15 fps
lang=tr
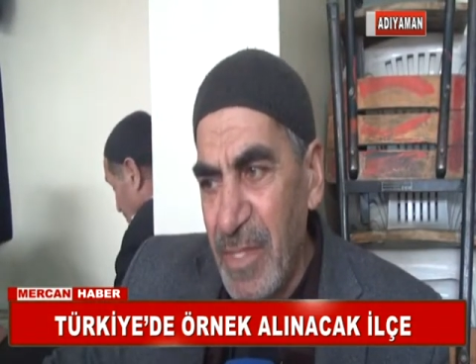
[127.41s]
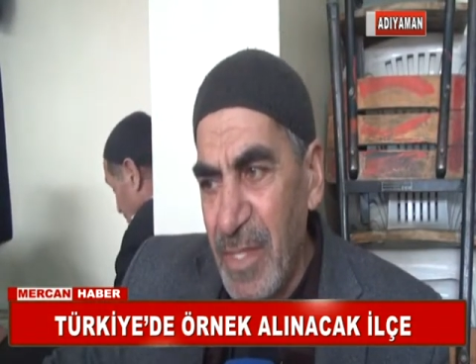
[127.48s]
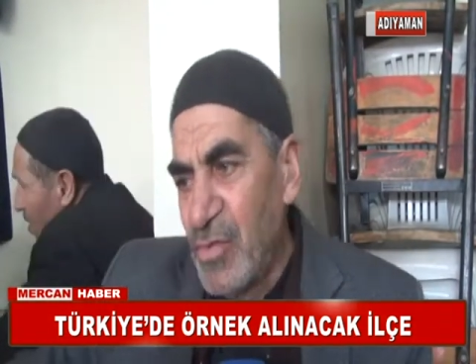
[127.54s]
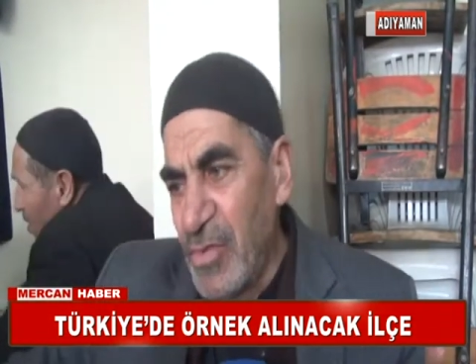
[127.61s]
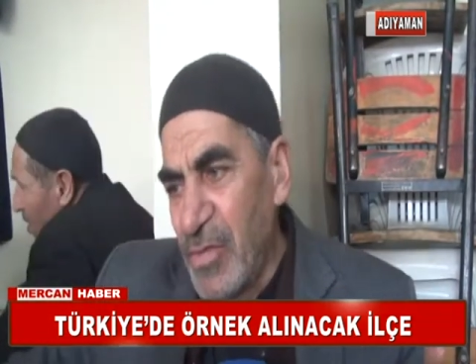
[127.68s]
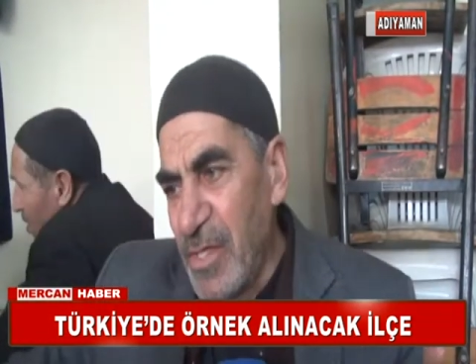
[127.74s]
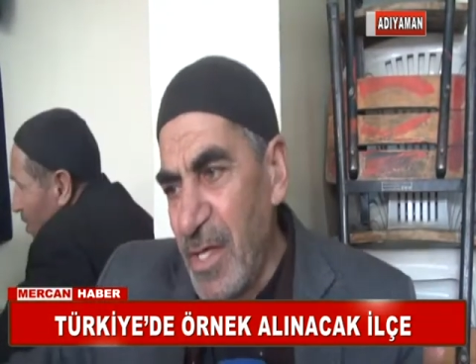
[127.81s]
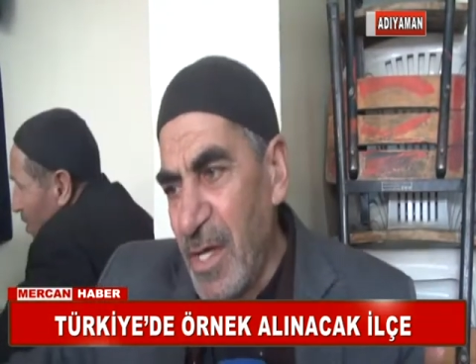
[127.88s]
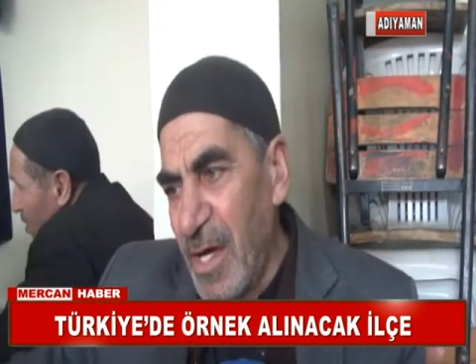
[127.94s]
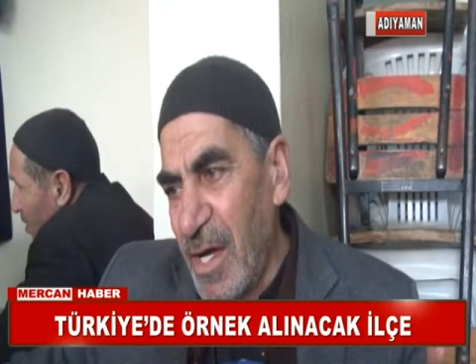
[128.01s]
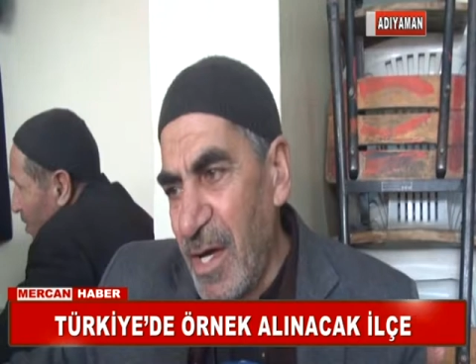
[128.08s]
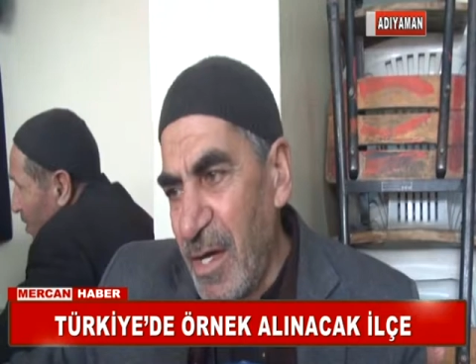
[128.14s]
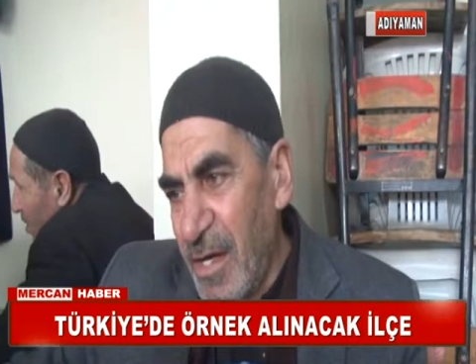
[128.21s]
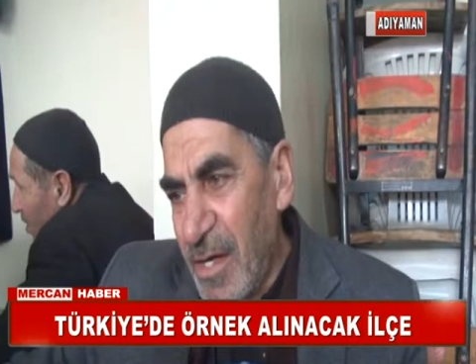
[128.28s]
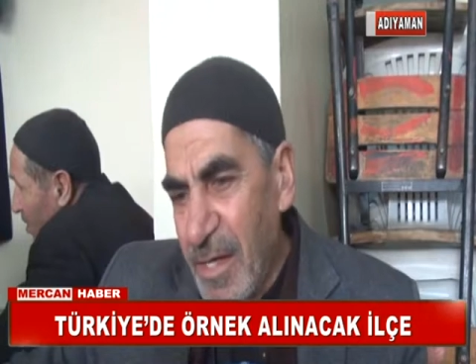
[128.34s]

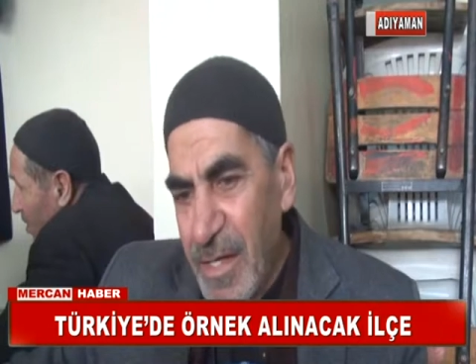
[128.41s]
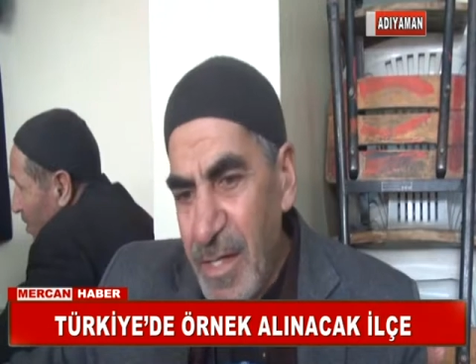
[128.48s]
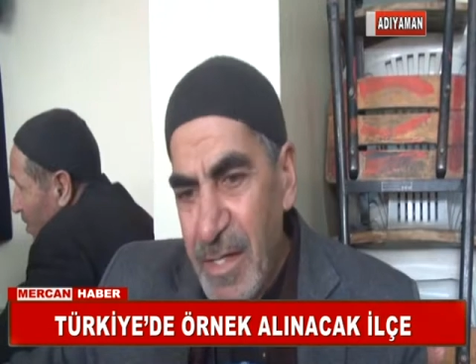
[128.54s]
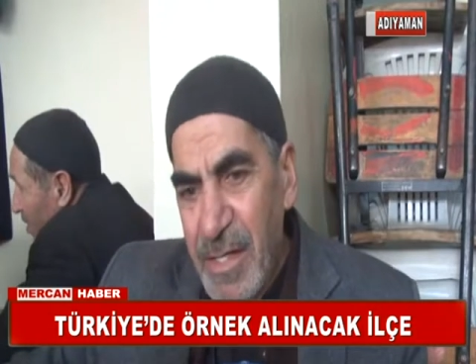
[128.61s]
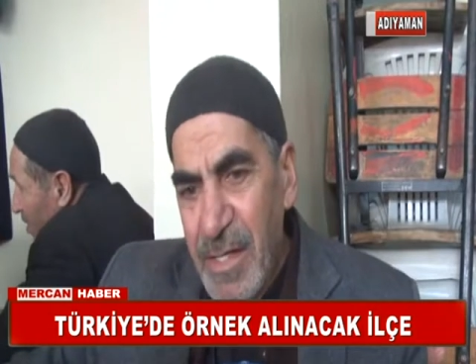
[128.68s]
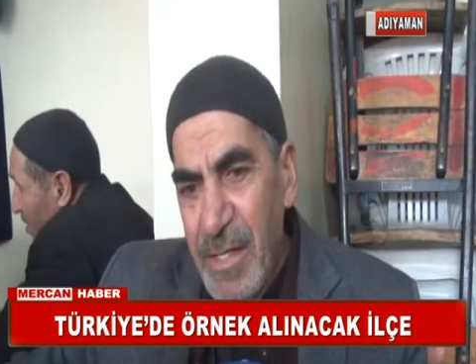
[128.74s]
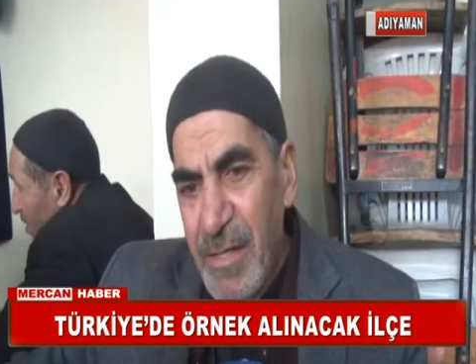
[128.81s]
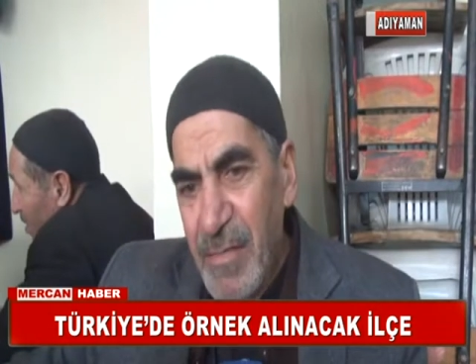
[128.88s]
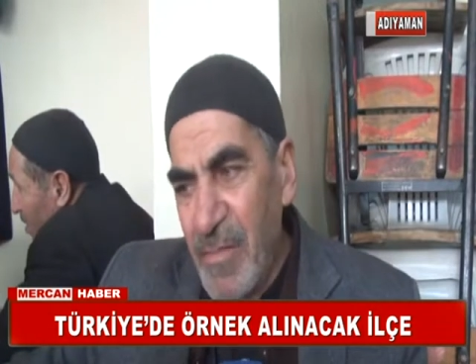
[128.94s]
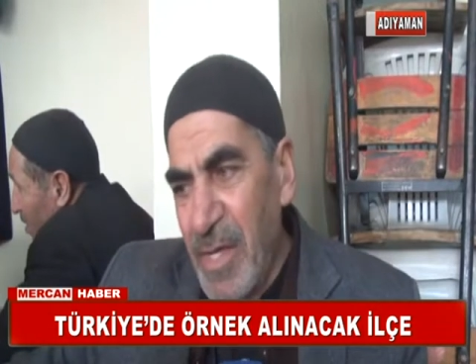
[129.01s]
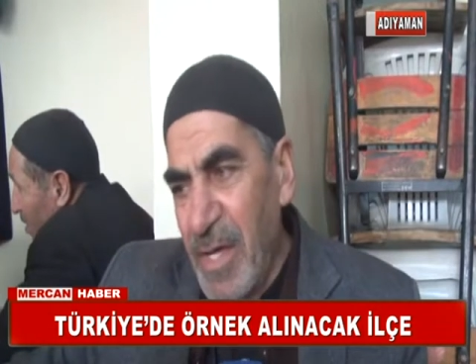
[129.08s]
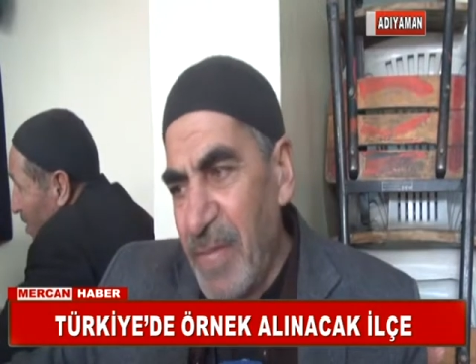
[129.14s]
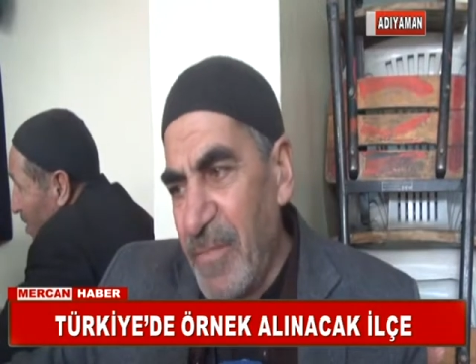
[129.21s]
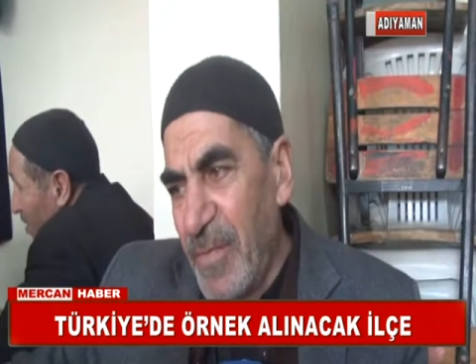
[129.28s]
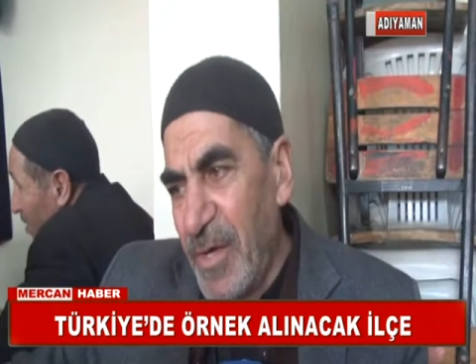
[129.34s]
Dünya
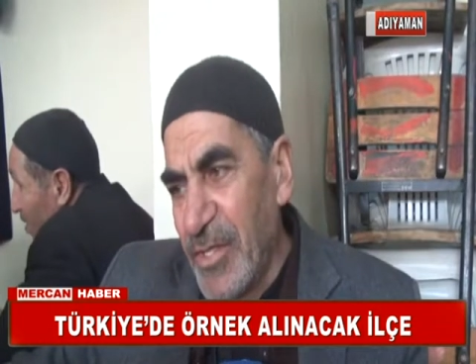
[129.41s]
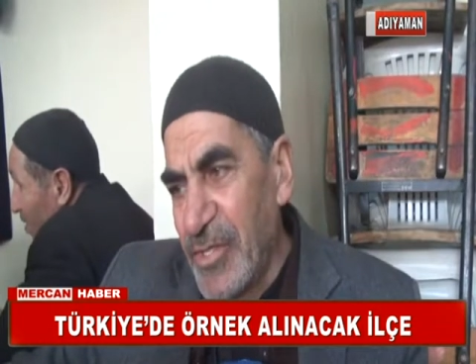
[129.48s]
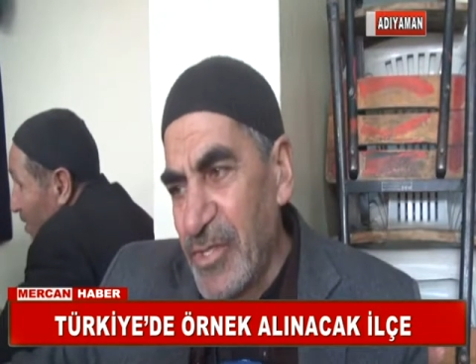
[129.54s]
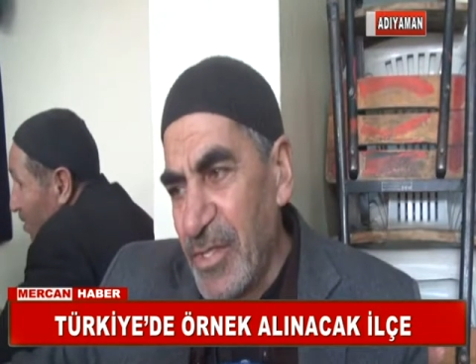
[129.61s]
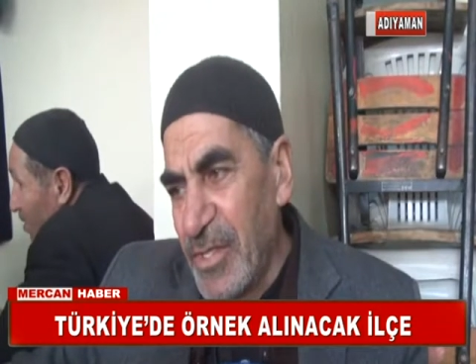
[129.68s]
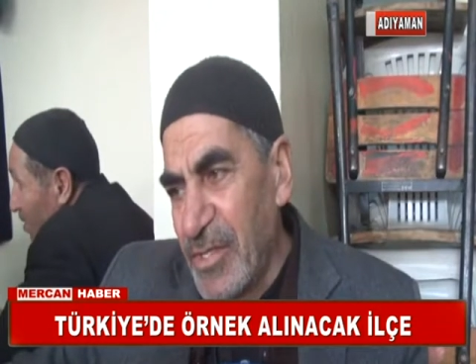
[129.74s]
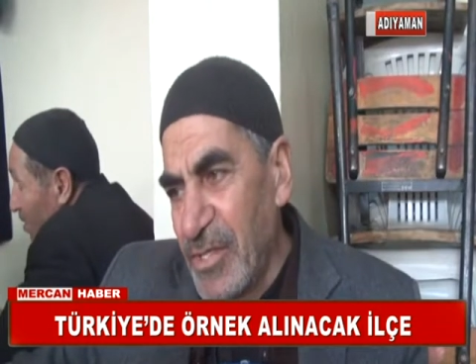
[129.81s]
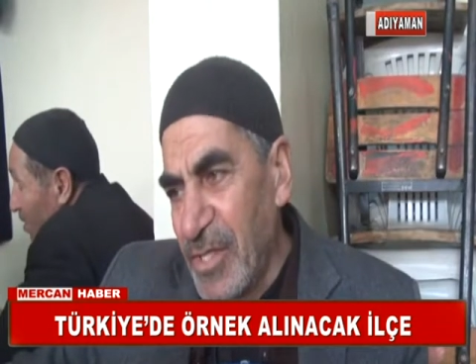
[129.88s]
menfaatini